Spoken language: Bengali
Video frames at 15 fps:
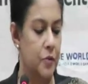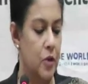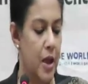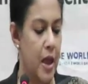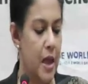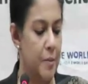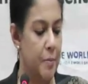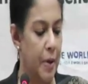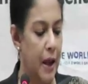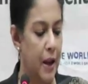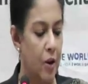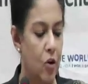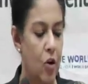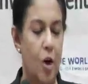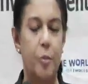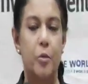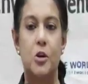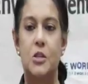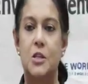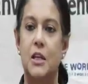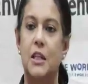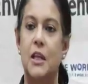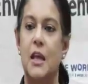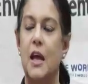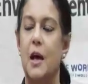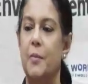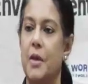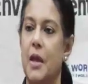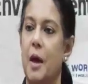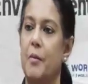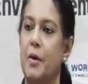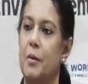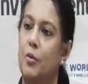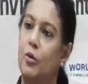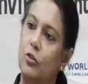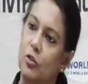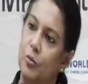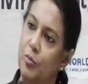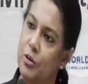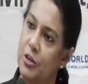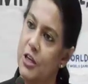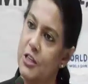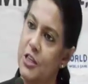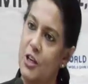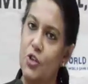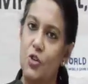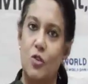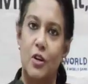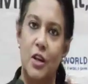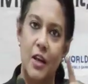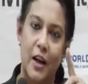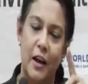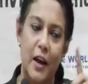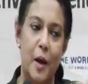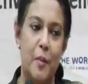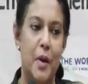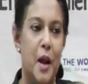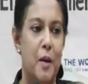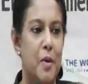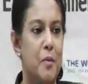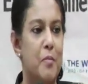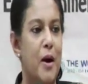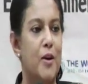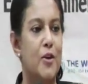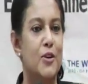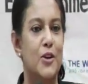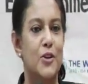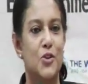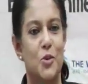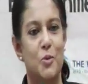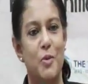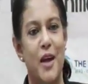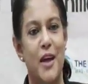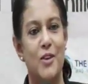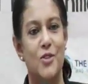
তো এই ভালো খবরটা দিয়ে আমি আমার বক্তব্যটা শেষ করি কারণ আমার আবার বারোটার সময়